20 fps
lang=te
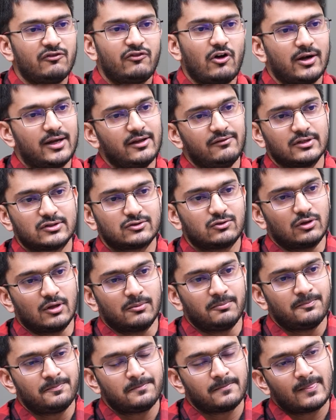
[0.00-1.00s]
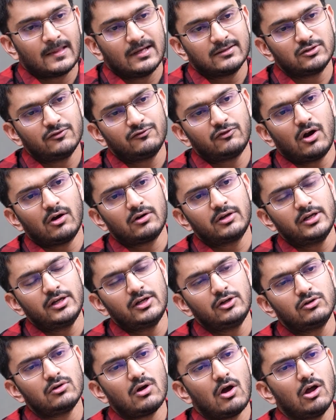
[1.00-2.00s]
ఒక ఫార్టీ వేసుకుందాం సో ఫార్టీ
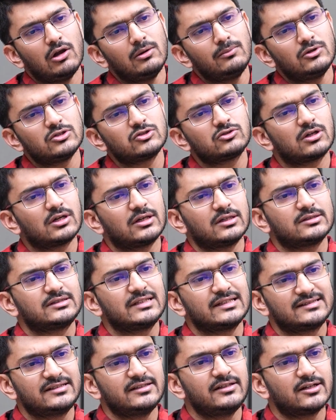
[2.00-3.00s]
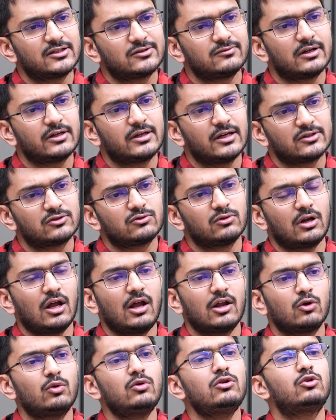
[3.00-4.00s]
ఇంటూ ఆల్మోస్ట్ ఒక సిక్స్ ఇయర్స్ వరకు వేసుకున్న
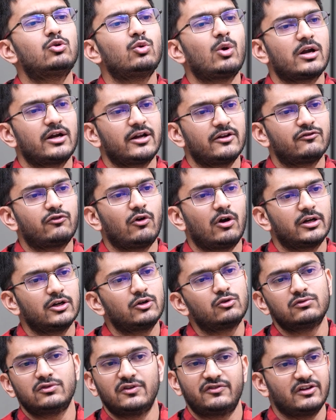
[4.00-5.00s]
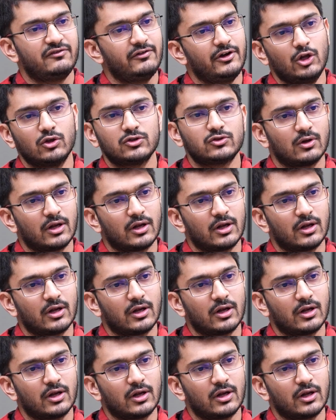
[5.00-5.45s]
అరౌండ్ టూ హండ్రెడ్ అండ్ ఫార్టీ టూ ఫిఫ్టీ వీడియోస్